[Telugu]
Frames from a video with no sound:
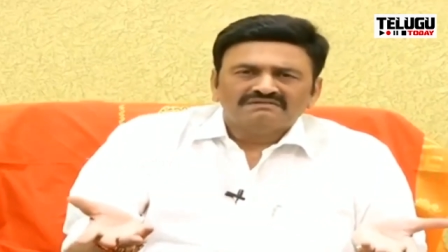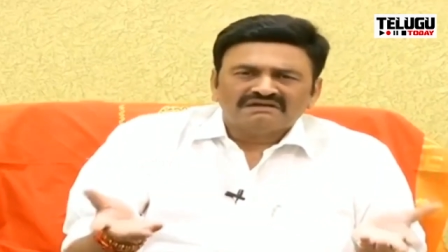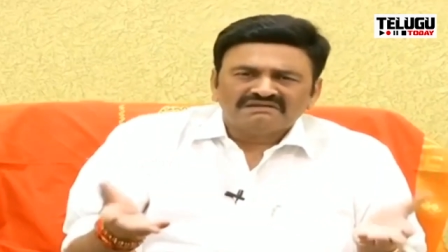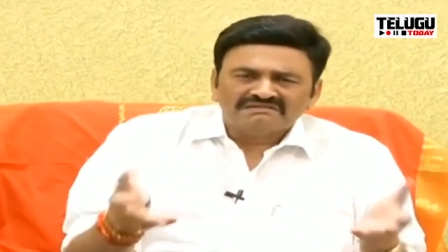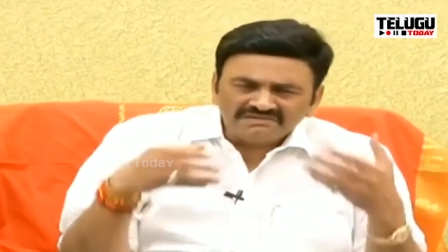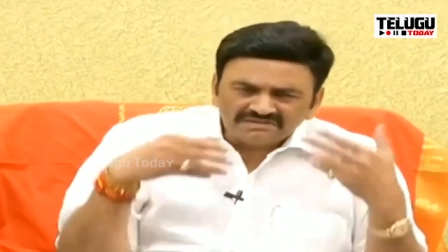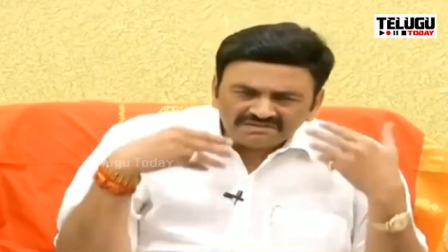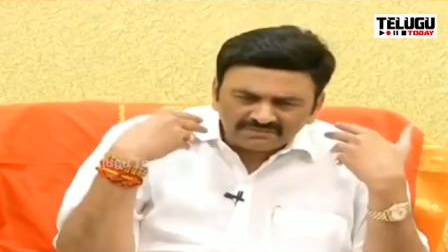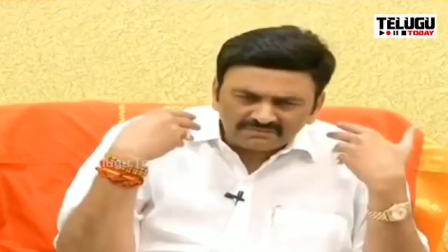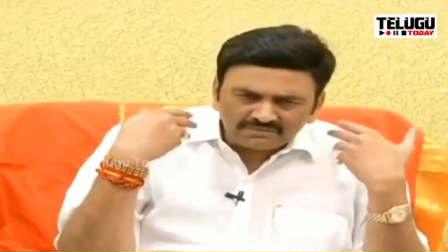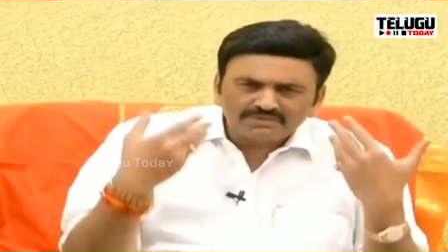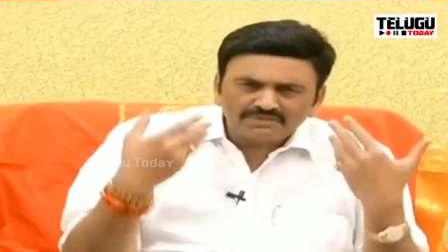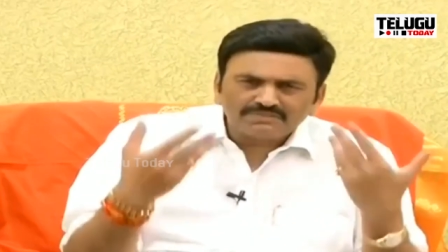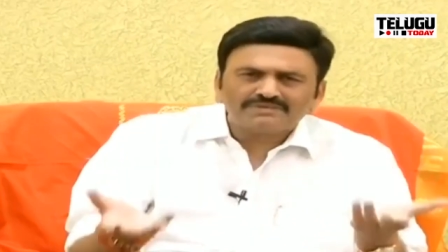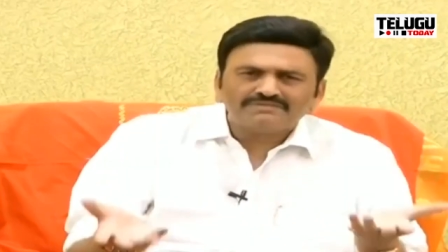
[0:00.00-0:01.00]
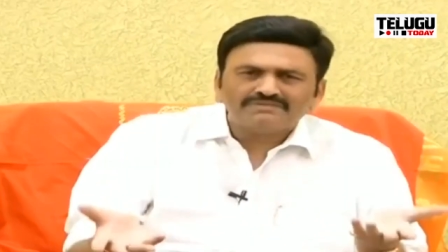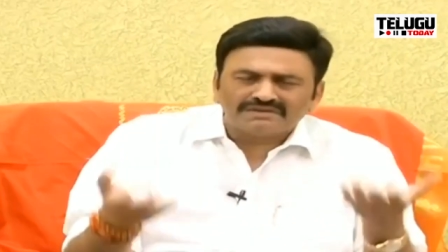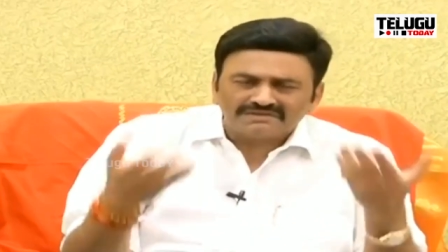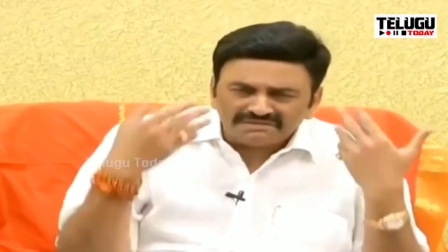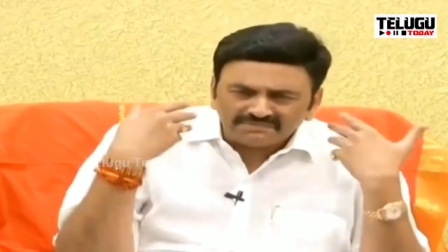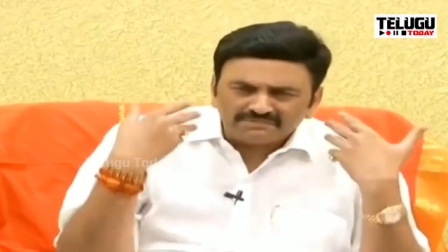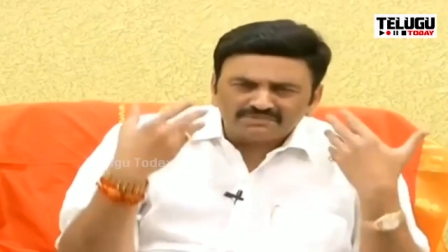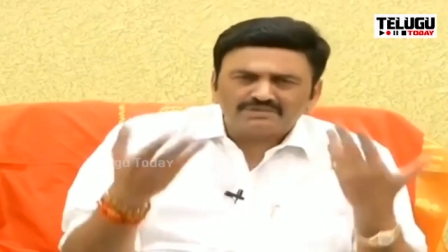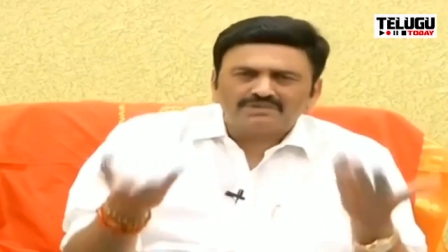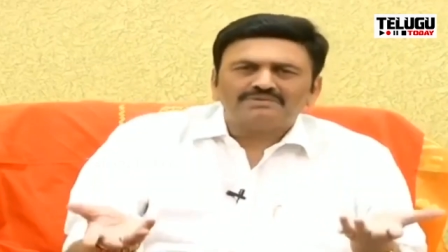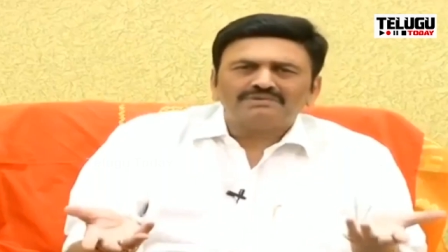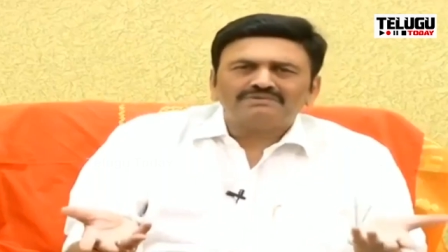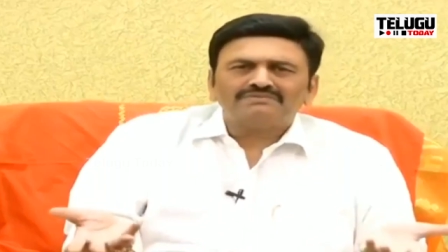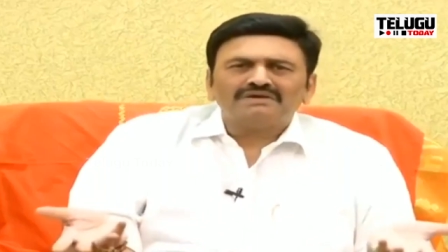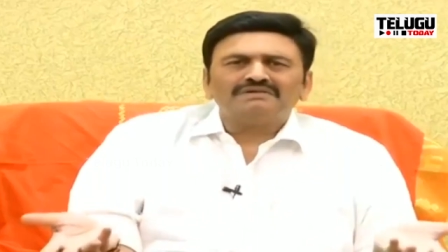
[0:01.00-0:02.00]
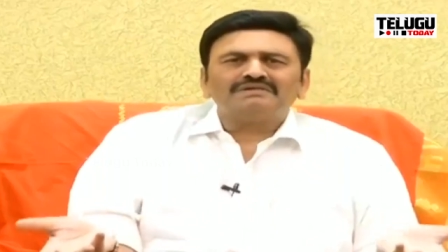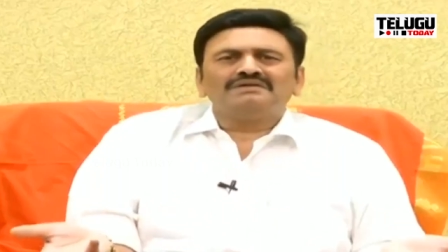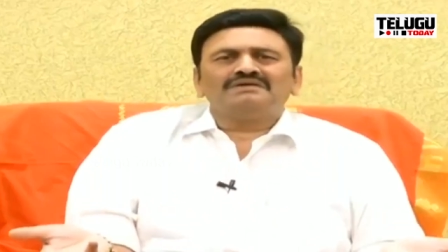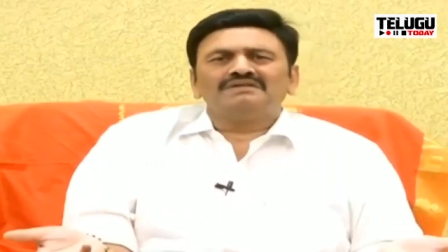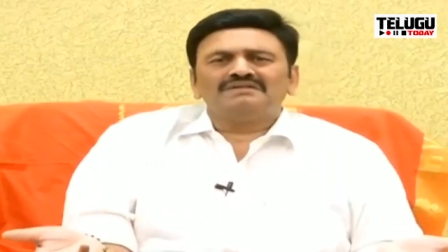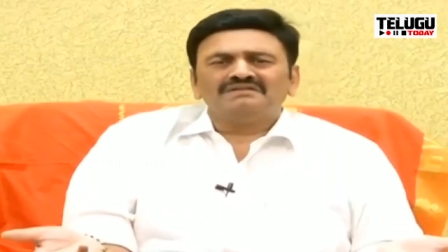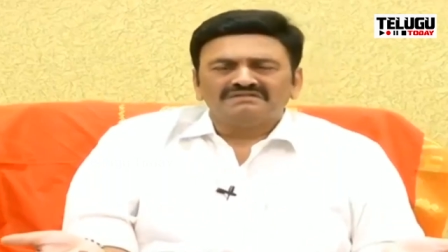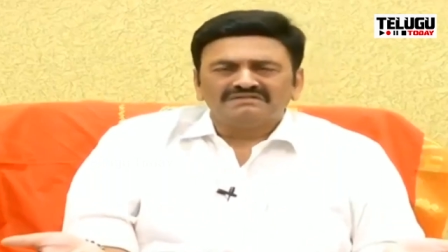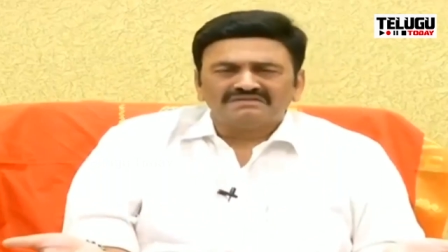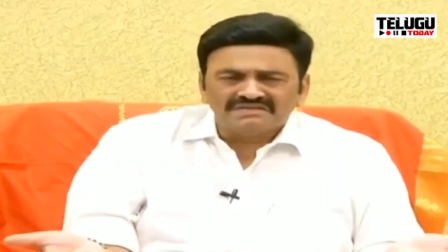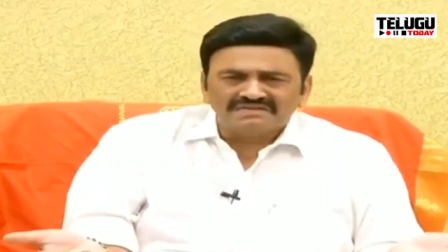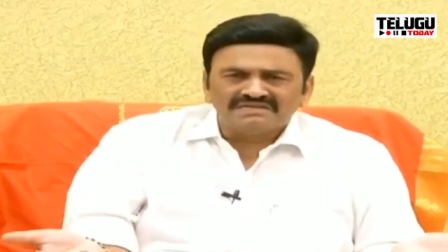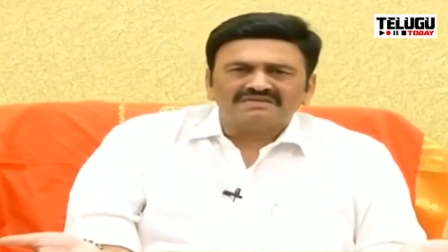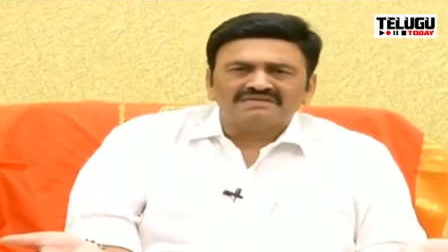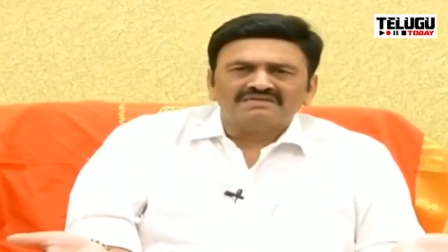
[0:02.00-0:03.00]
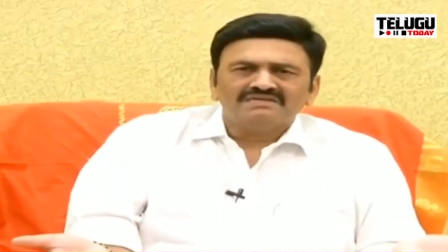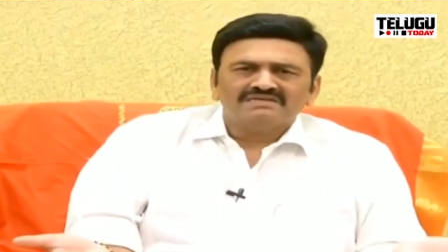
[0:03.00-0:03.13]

అన్నీ అమ్ముదోపట్టు అన్నీ అమ్ముదోపట్టు అన్నీ అన్నీ ఇన్ని